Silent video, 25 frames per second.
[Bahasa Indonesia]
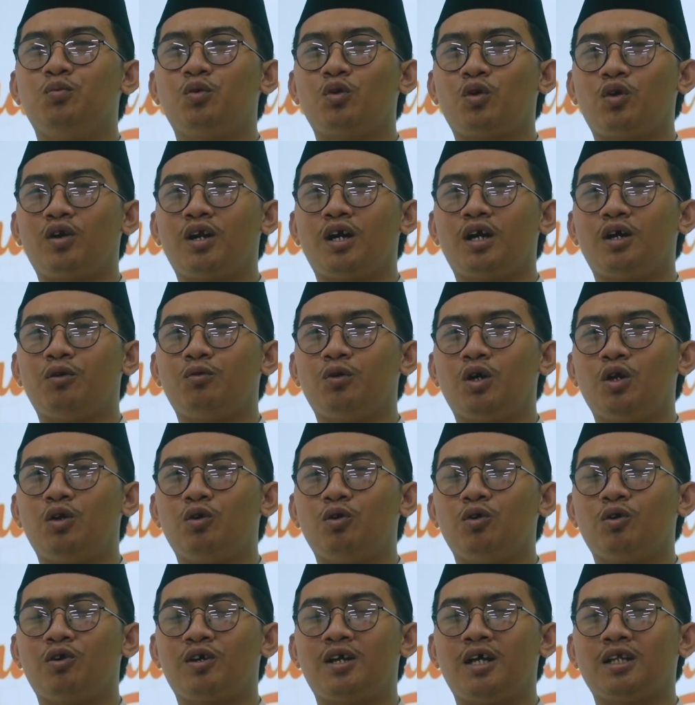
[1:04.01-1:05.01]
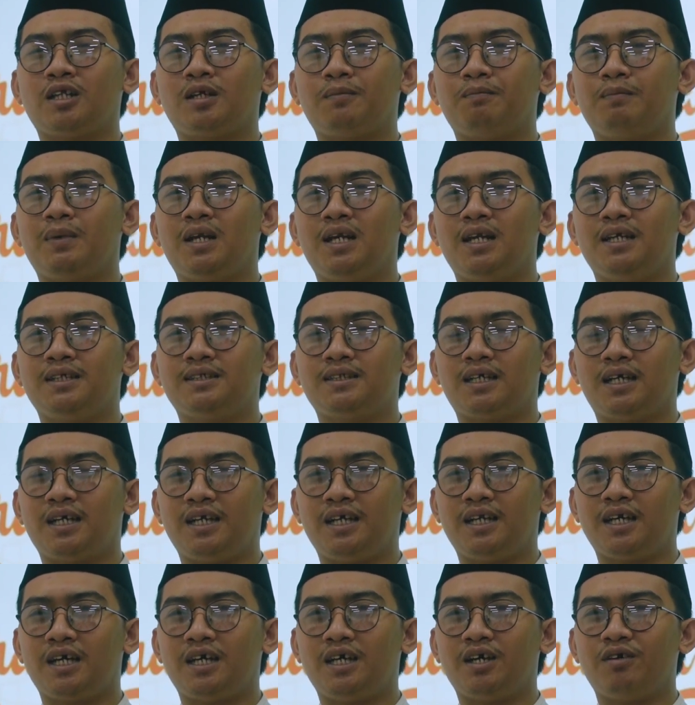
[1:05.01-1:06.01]
umurana hlul uqdatan min
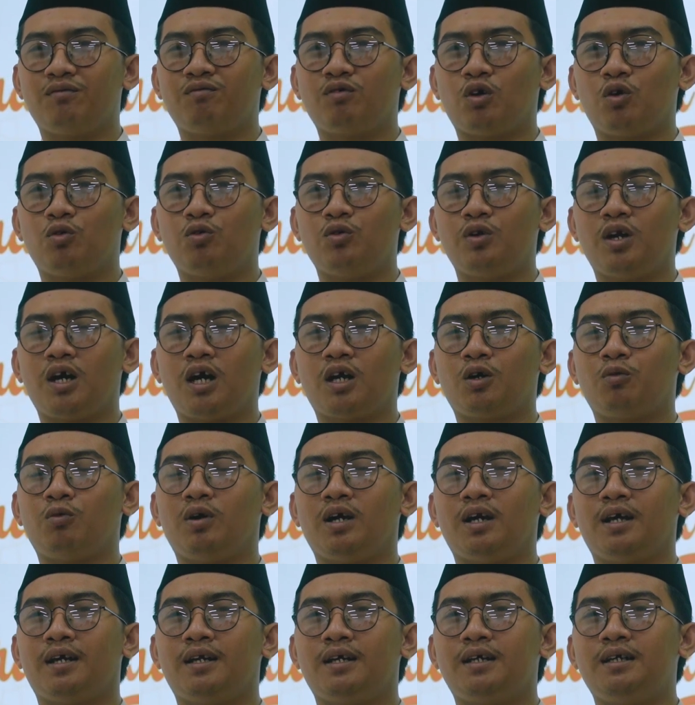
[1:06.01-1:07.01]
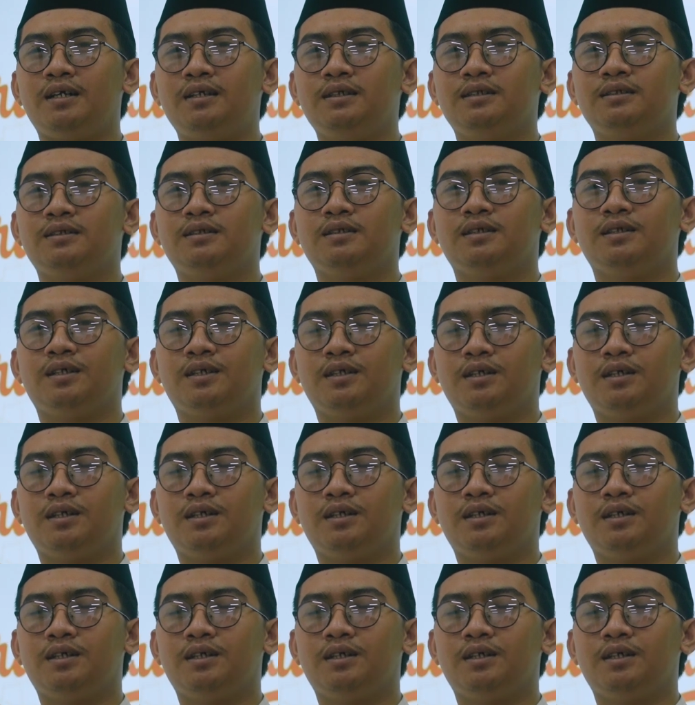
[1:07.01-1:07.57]
lisanina yafqahuna akwalana.